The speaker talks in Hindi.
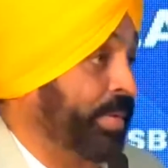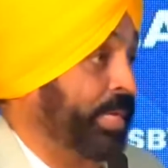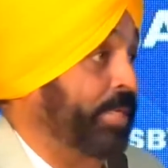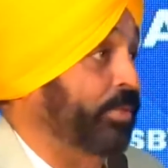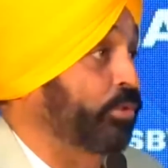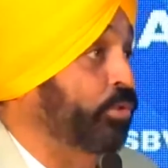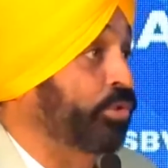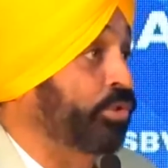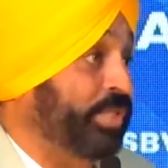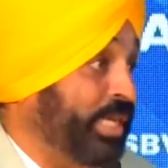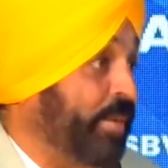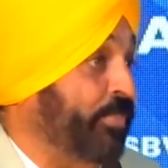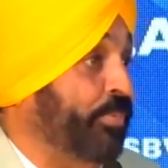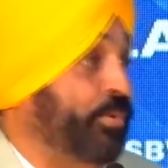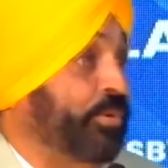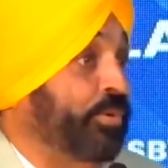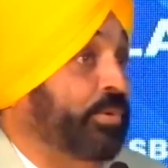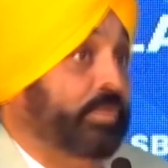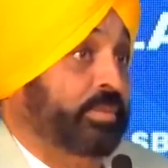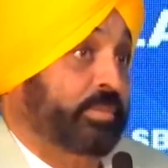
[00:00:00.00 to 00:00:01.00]
बने तो
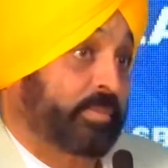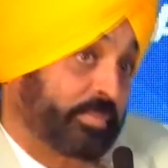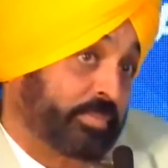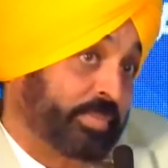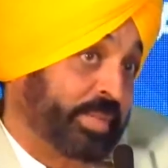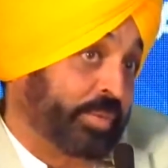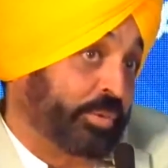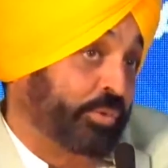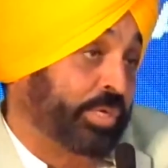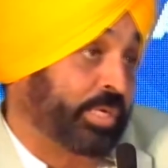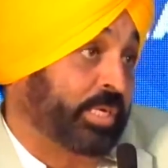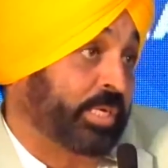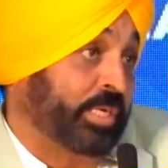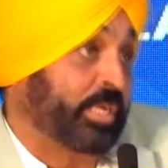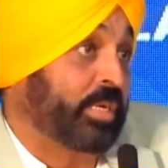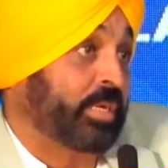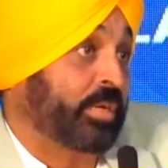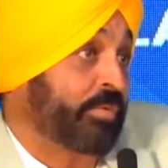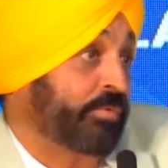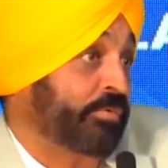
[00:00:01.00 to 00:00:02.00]
सिंगापुर में कोई
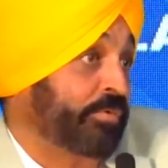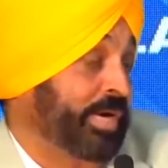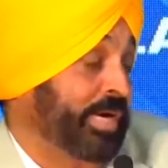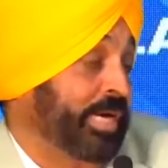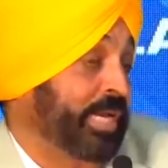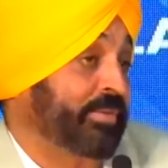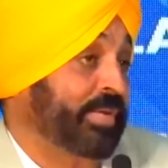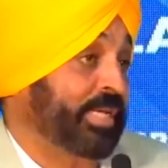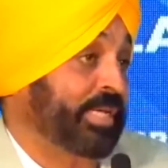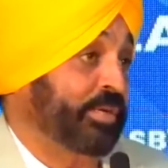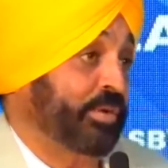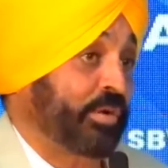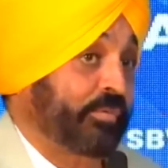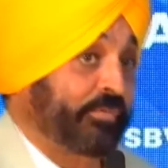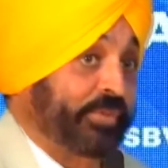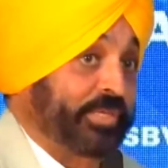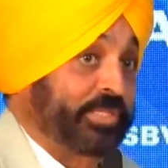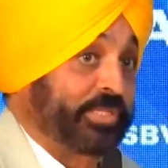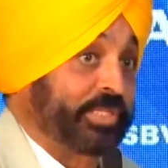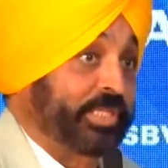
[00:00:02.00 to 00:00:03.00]
वर्ल्ड लेवल की
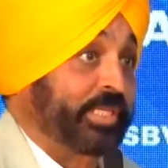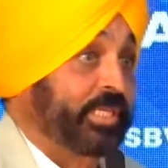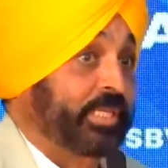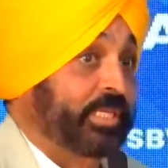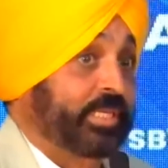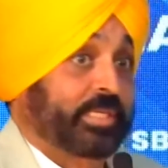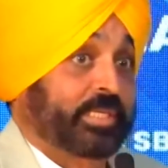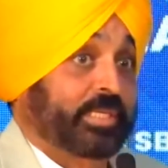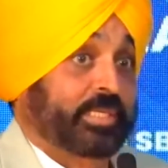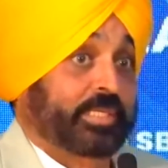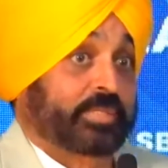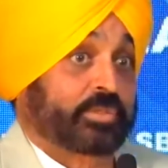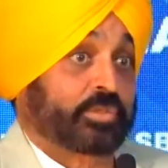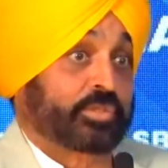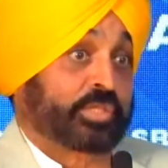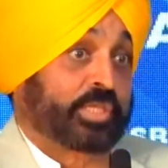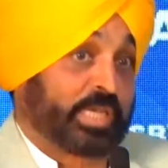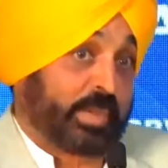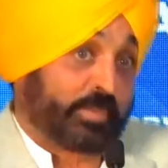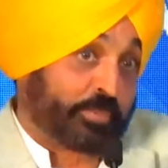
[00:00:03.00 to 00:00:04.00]
कॉन्फ्रेंस थी
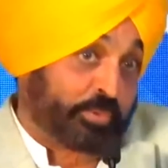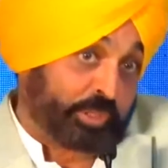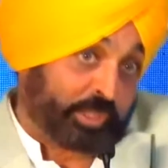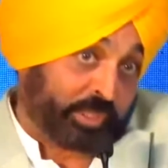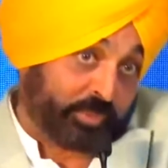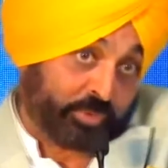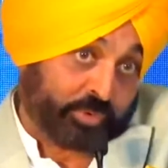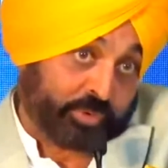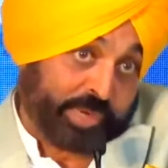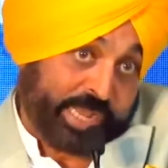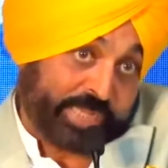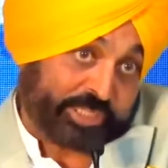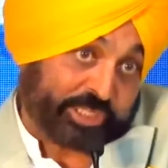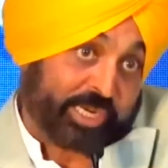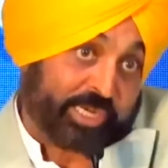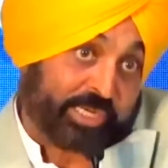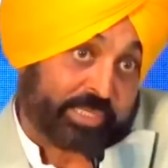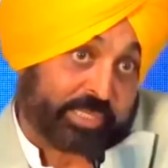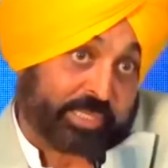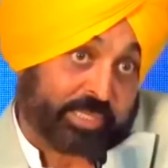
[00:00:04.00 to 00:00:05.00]
तो सिंगापुर की वो
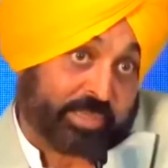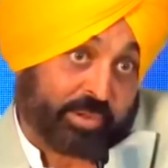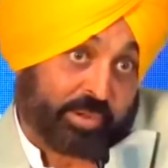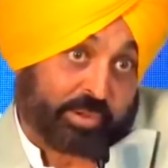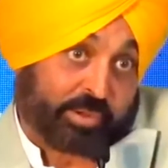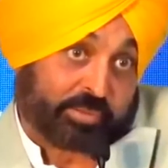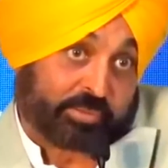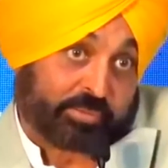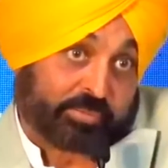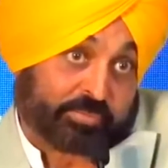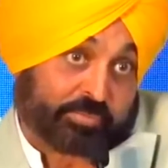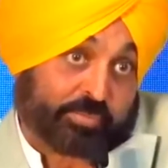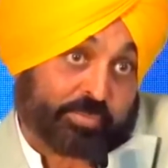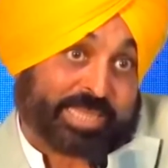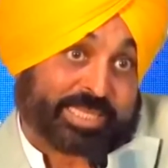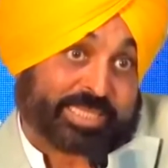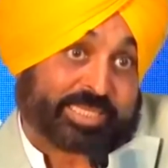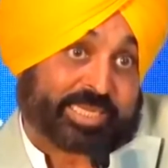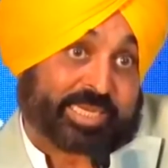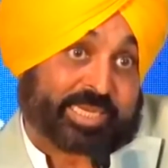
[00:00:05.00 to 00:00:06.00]
नेशनलिटी और वो
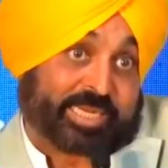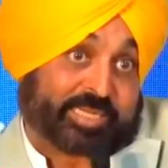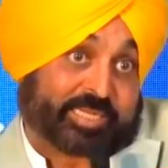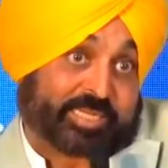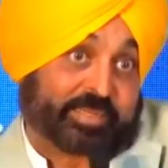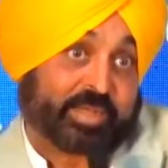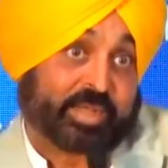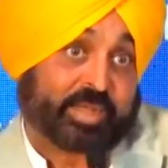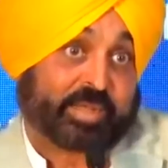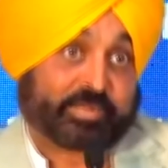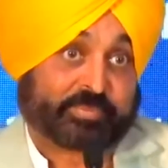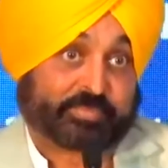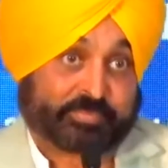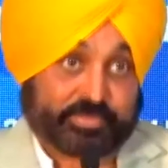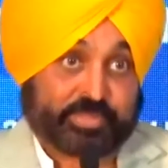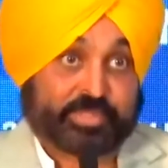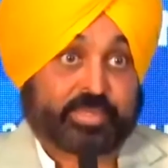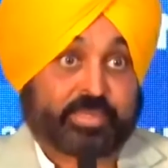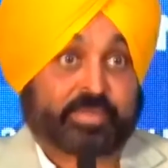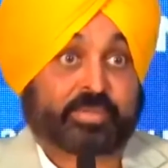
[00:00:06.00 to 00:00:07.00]
बात कर रहे थे कि हाँ
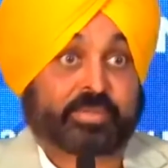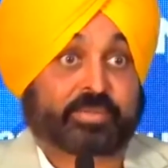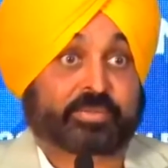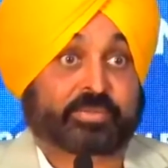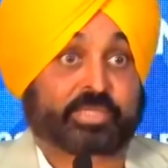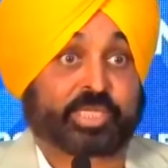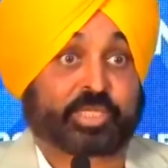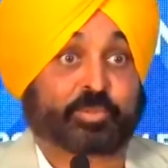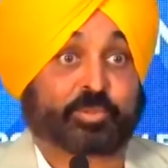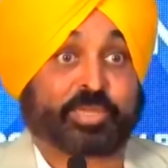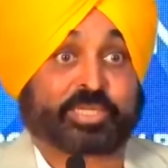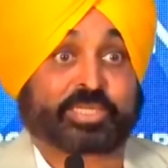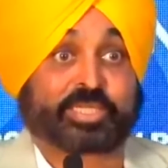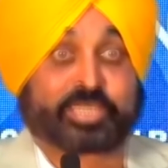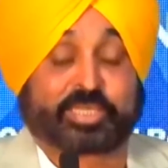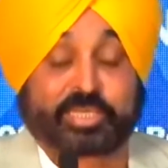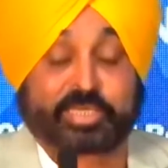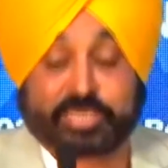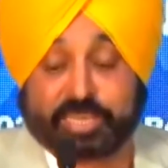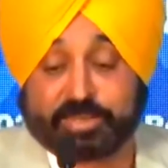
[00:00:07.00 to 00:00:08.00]

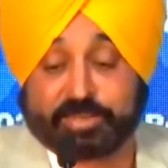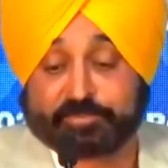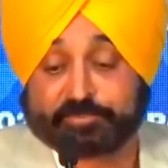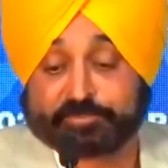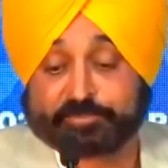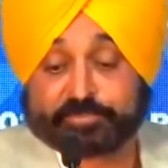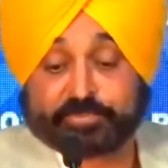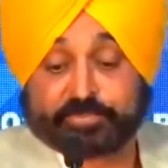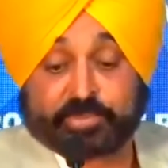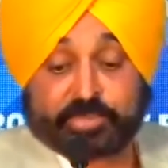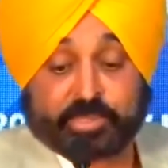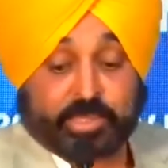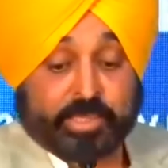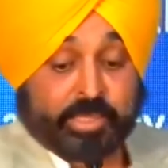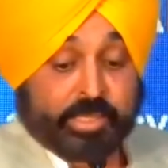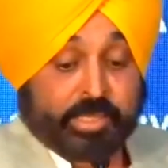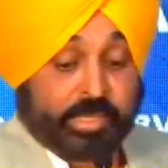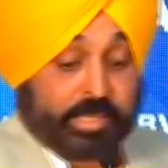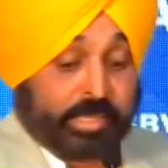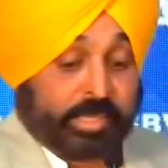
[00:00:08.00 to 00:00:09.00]
देशभक्ति इतनी है
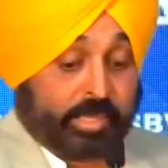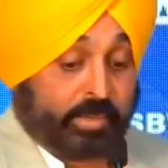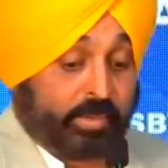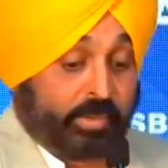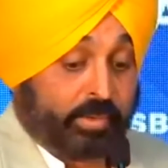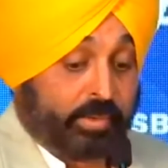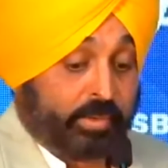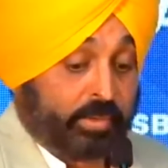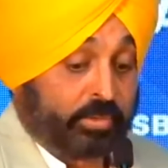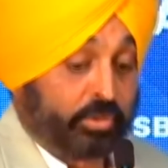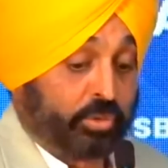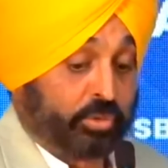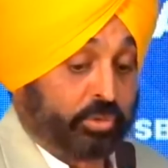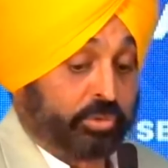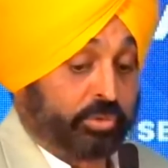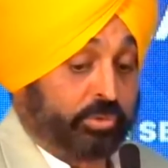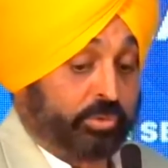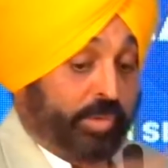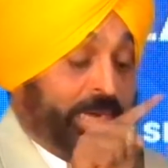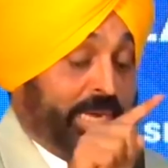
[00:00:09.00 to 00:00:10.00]
तो
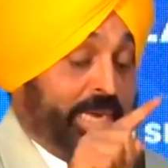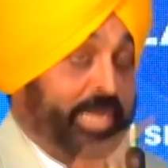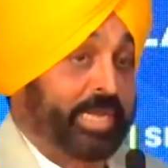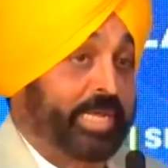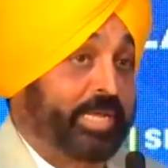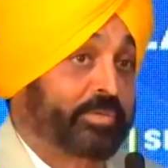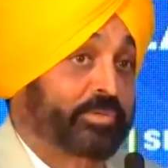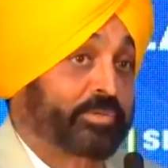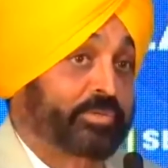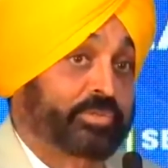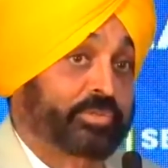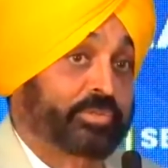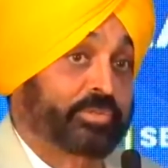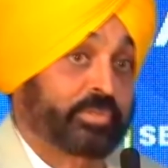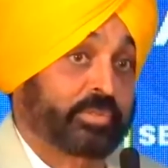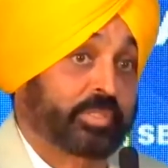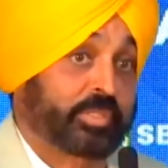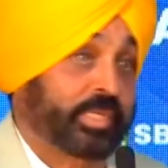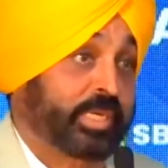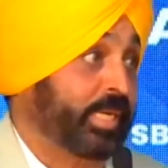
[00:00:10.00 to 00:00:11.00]
जवाहरलाल नेहरू
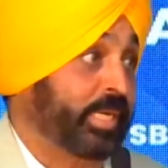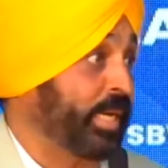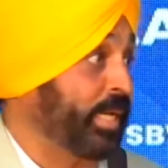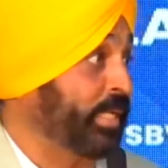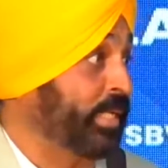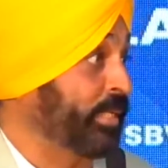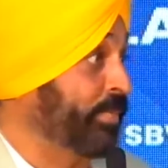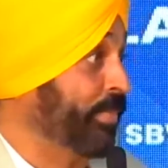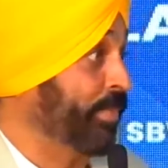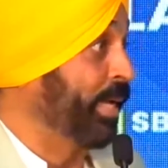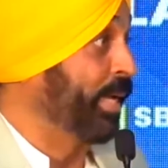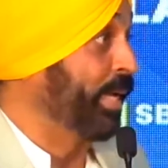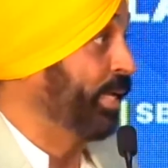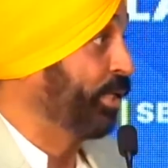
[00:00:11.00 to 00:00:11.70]
जी ने कहा जी मैंने